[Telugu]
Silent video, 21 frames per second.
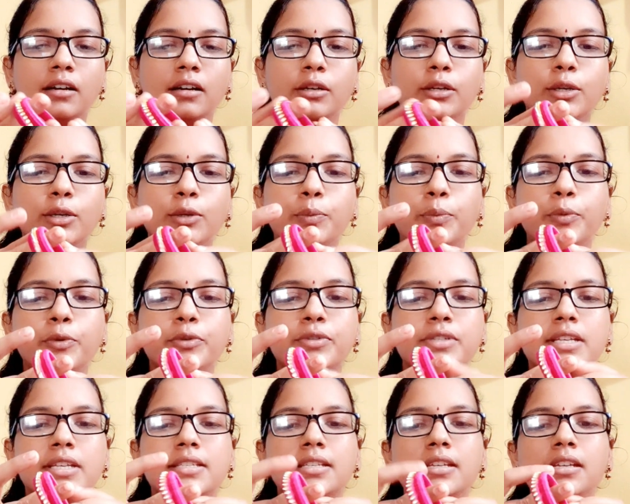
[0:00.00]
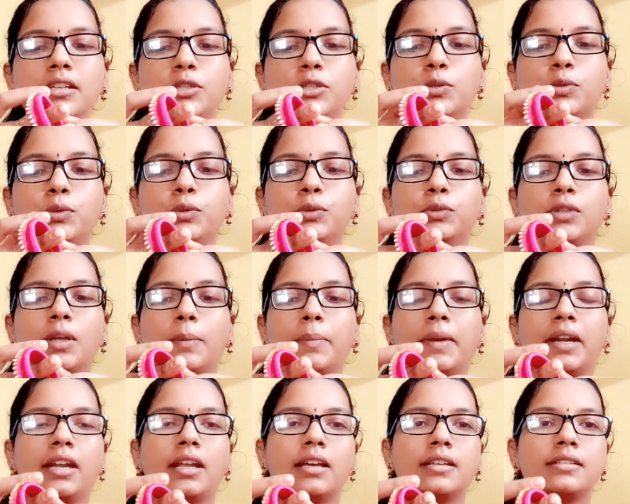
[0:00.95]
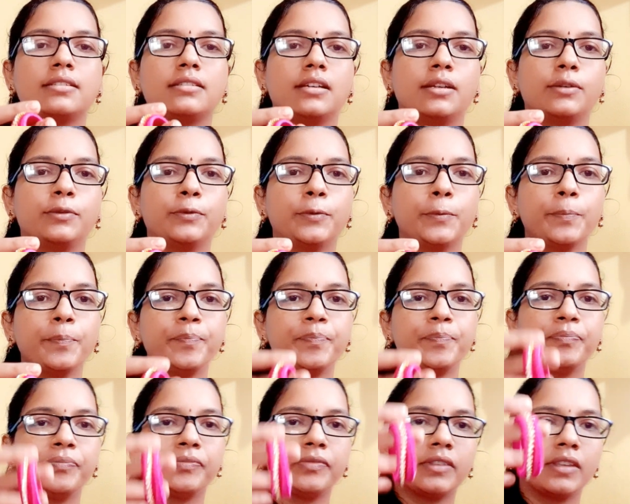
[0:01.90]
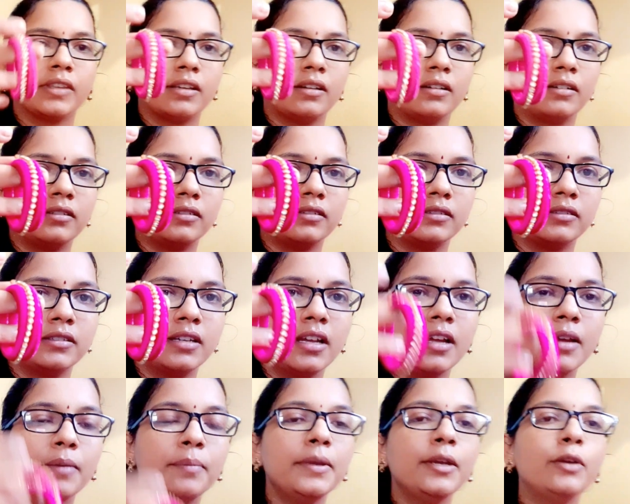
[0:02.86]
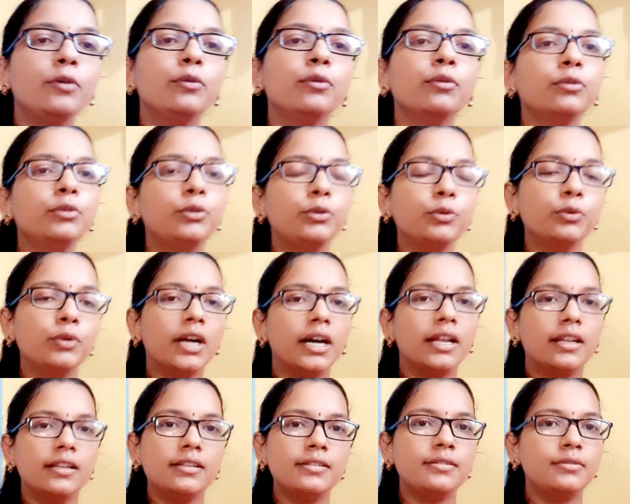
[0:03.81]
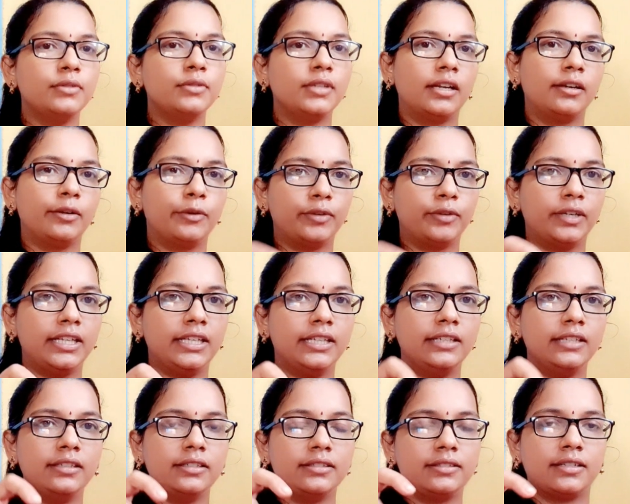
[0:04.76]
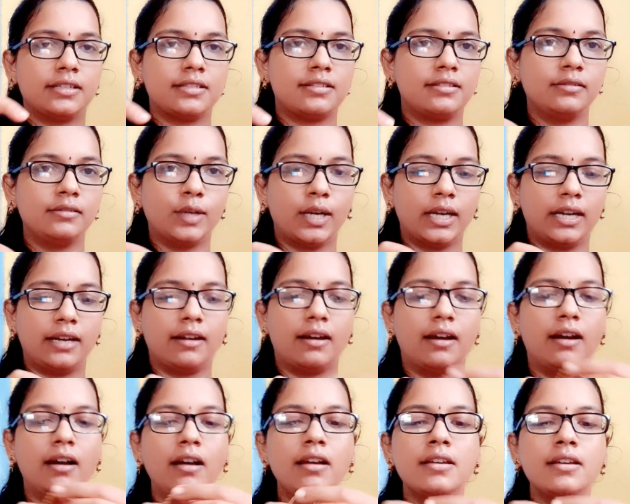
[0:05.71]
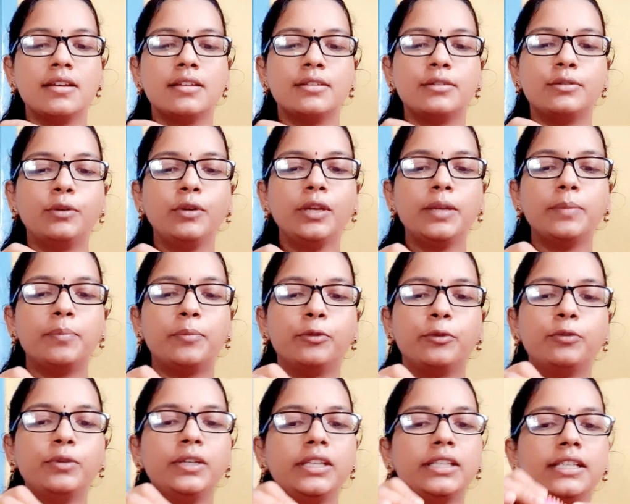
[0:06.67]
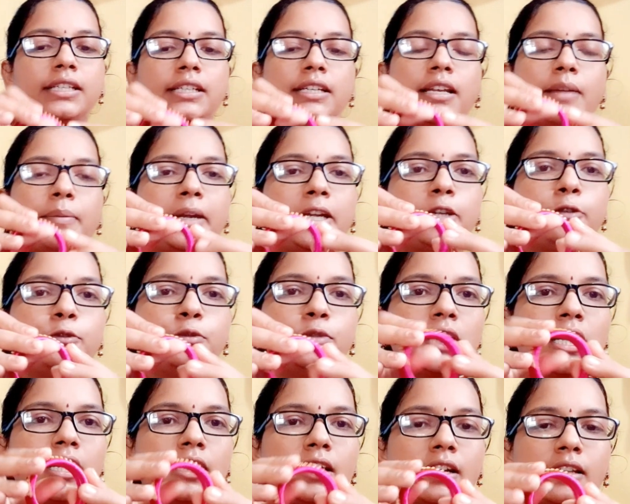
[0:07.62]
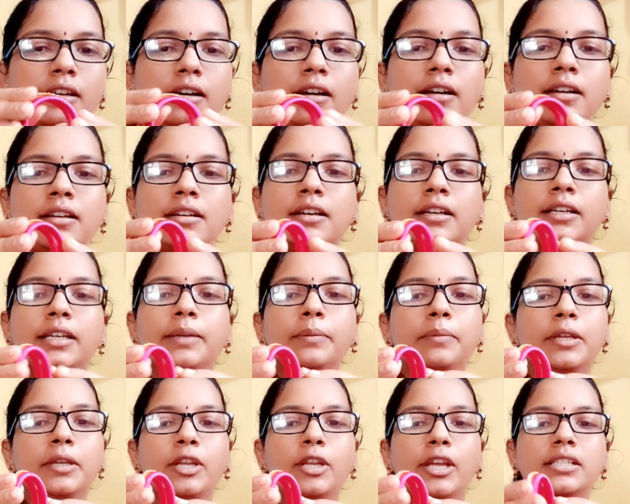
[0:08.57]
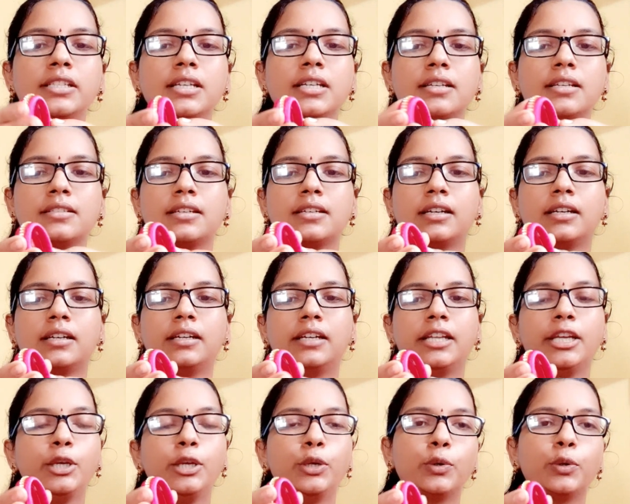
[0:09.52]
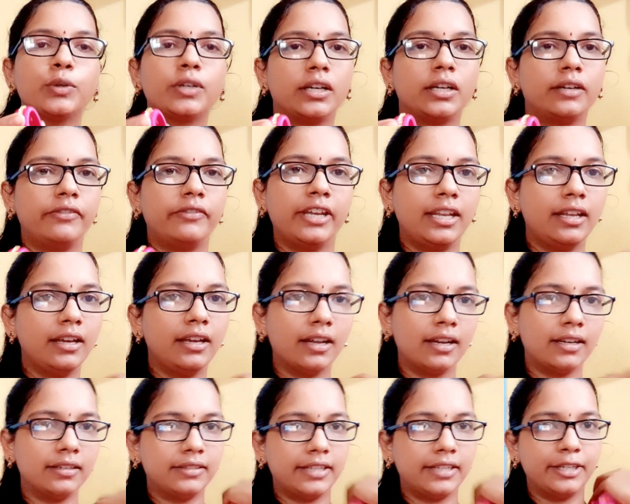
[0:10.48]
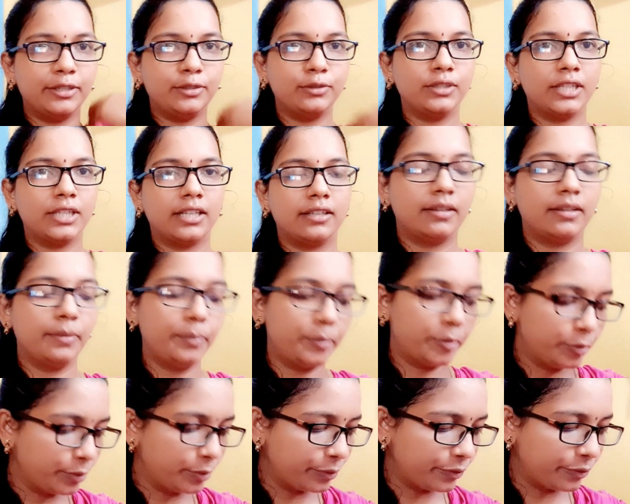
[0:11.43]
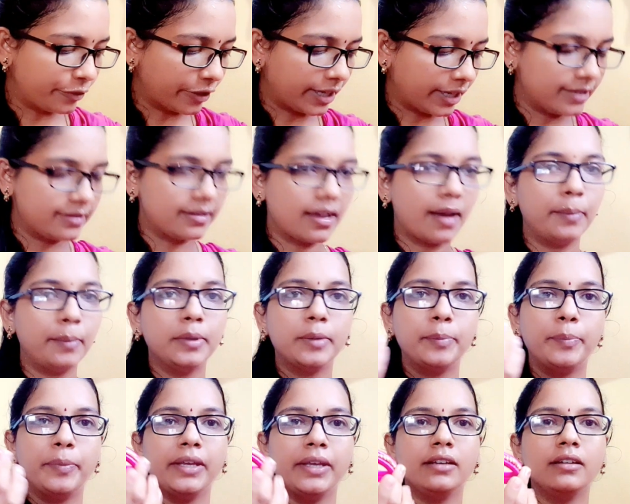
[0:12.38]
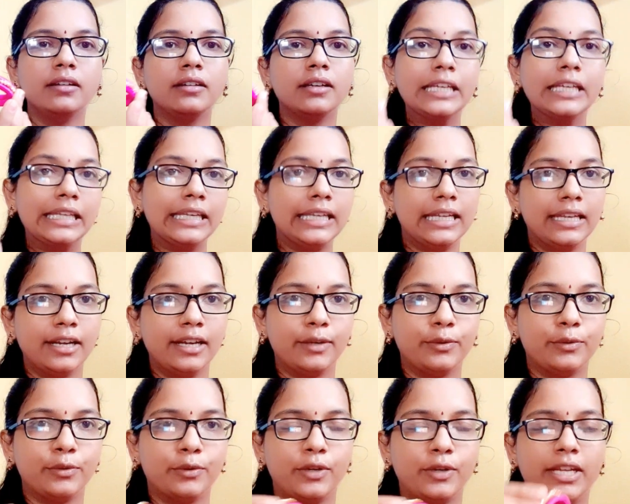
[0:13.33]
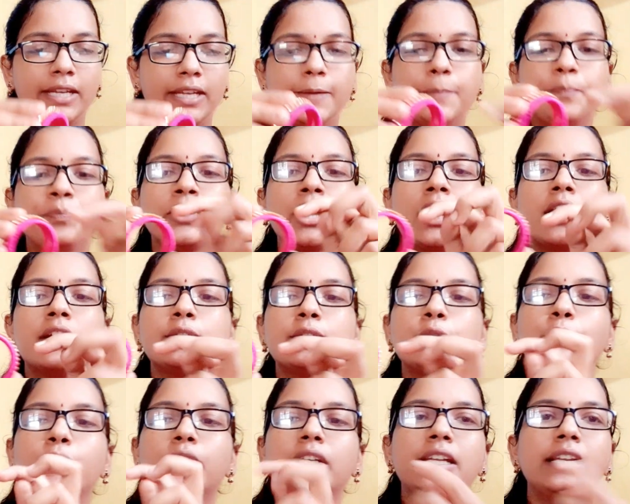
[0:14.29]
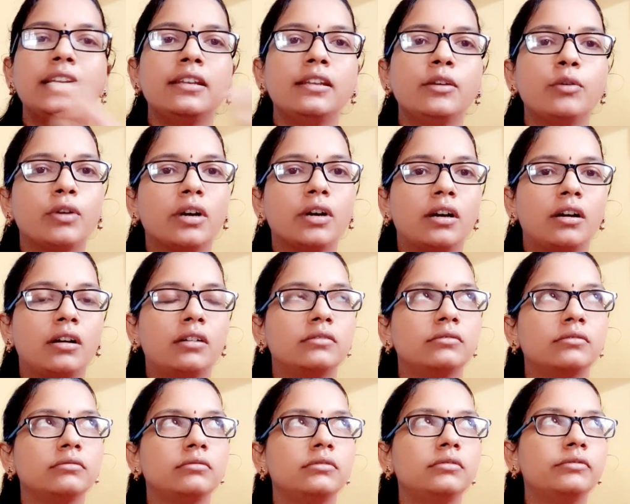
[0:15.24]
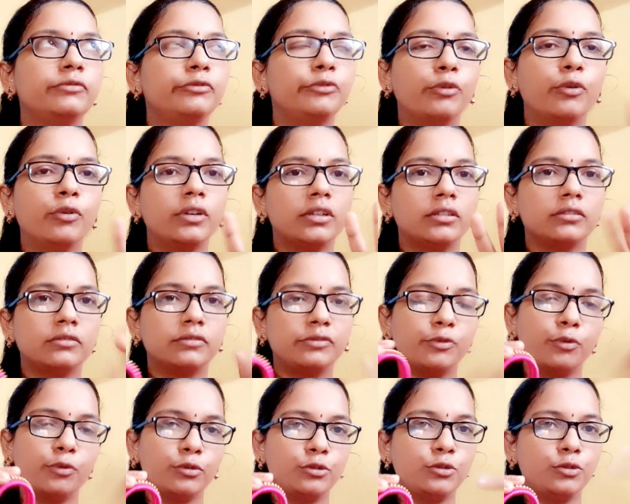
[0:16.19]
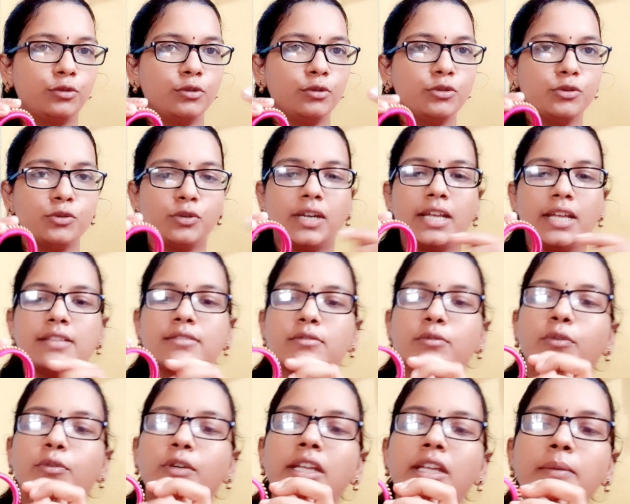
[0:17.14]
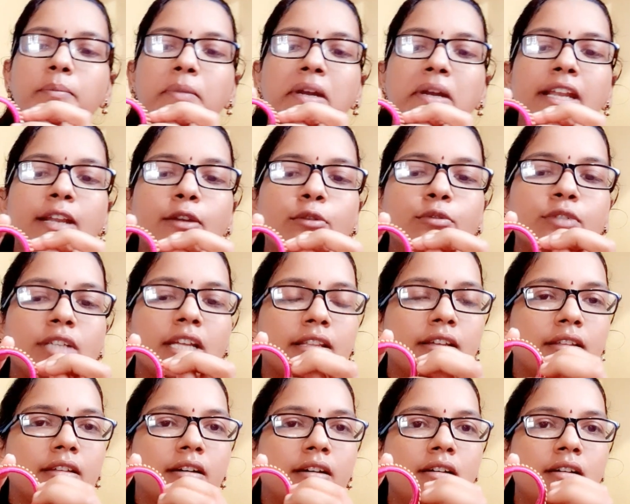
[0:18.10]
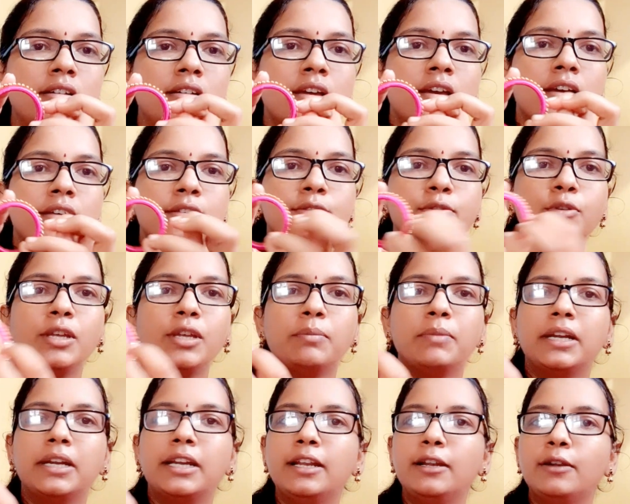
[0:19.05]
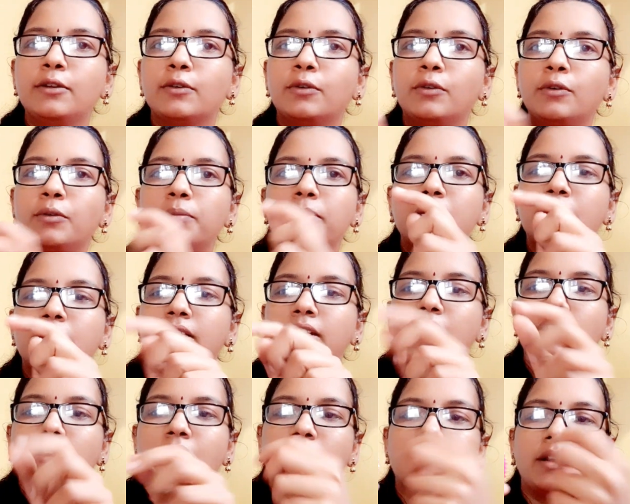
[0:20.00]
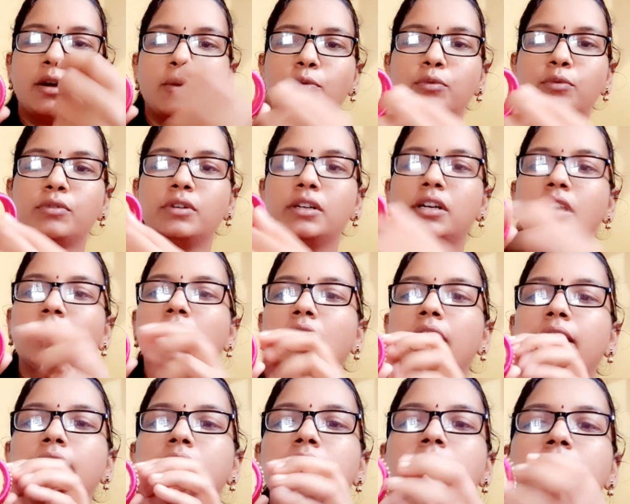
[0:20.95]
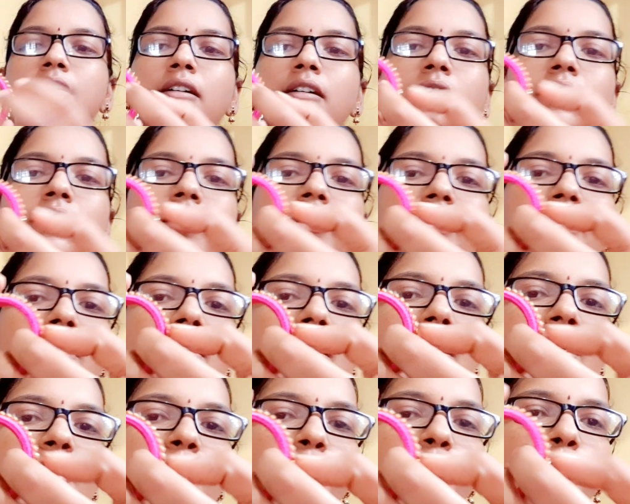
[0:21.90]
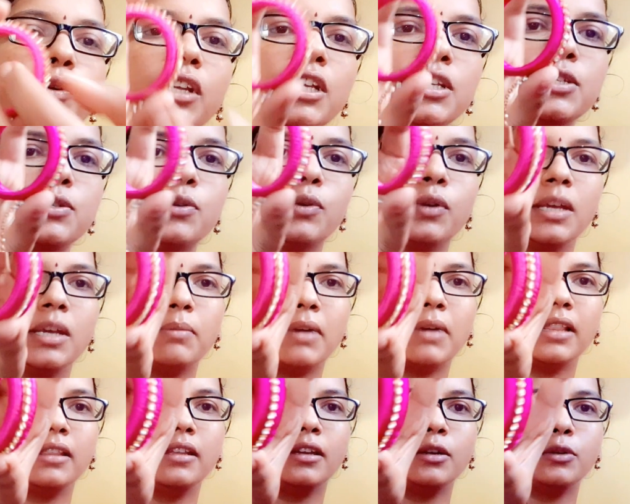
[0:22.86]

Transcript: గ్లూ పూసేసి చుట్టూతా పెట్టేస్తాను మీకు టూ కలర్స్ ఉందనుకోండి డ్రెస్ అట్లా సో ఇప్పుడు ఇది ఇట్లా పెట్టుకున్నారు కదా మీరు ఏం చేస్తారంటే ఇంకొక వేరే కలర్ థ్రెడ్ ఉంటుంది ఇప్పుడు ఫర్ ఎగ్జాంపుల్ పింక్కి గ్రీన్ అనుకోండి సో గ్రీన్ని ఒక ఫోర్ ఫోర్ చుట్లు చుట్టేసుకొని మిడిల్ ఉంటుంది కదా సో ఈ మిడిల్లో మీరు ఇట్లా రౌండ్గా కరెక్ట్గా ఈ స్టోన్కి స్టోన్కి మధ్యన